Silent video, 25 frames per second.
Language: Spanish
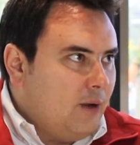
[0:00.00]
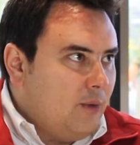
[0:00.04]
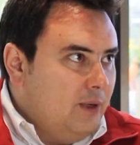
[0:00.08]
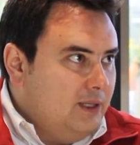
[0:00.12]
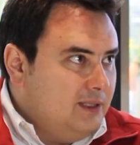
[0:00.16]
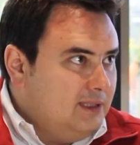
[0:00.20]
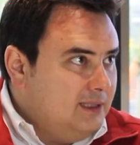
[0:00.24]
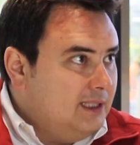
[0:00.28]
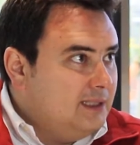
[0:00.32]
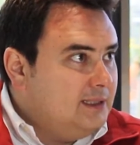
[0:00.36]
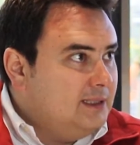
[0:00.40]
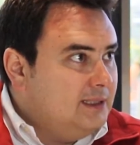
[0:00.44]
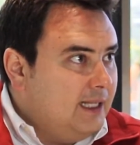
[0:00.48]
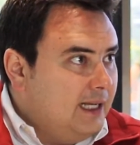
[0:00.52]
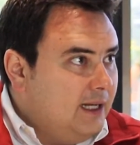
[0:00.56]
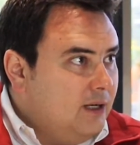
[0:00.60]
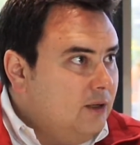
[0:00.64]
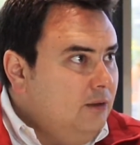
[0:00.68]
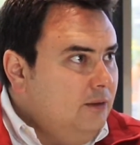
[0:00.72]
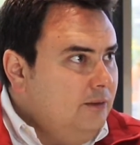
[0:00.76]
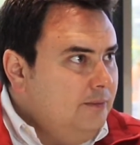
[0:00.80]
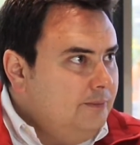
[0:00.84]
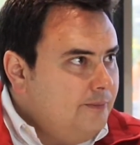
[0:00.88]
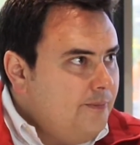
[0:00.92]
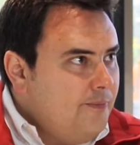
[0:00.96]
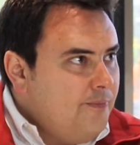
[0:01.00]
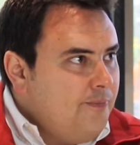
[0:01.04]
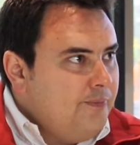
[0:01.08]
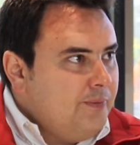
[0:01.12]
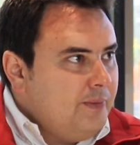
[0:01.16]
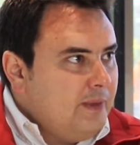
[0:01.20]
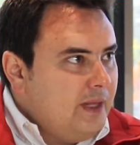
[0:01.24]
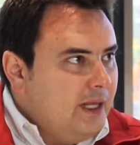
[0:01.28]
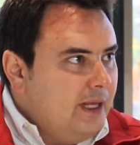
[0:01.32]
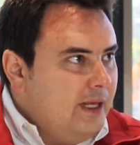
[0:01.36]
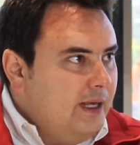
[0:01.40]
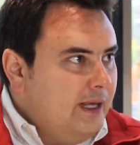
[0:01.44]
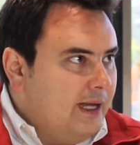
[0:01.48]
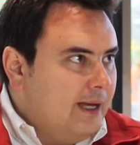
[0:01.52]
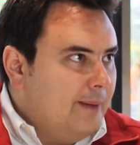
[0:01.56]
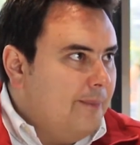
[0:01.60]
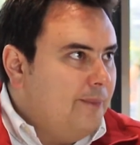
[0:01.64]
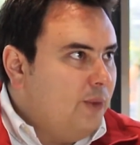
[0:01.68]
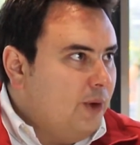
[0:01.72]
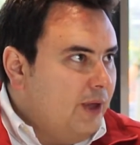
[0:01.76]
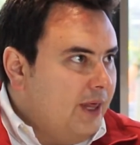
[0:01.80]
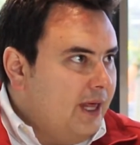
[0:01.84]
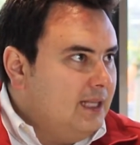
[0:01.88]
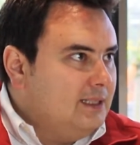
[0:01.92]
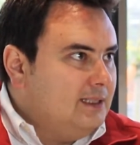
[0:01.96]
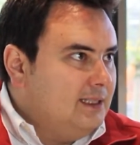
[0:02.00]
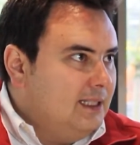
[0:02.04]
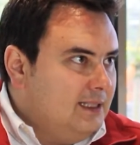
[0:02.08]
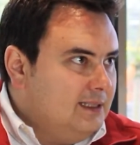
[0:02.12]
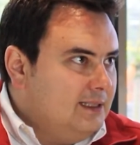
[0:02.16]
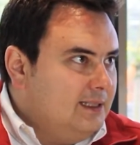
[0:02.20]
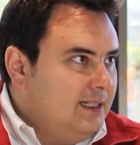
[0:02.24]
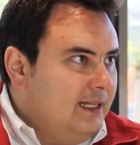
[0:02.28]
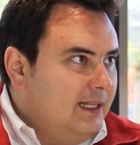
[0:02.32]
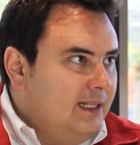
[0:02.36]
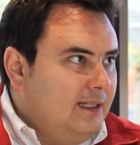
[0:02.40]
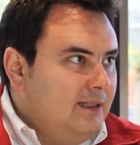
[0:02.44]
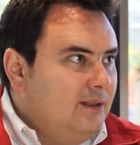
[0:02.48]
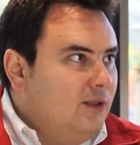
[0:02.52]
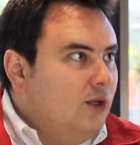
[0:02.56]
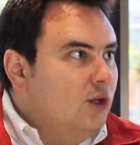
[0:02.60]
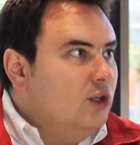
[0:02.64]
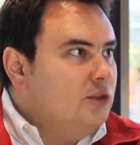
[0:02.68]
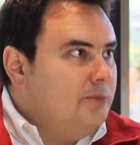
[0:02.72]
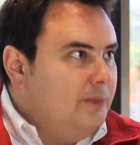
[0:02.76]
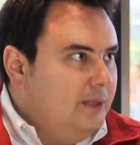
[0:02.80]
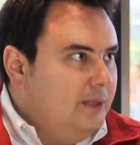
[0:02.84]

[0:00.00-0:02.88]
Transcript: cueste cero y que pueda hacerse en dos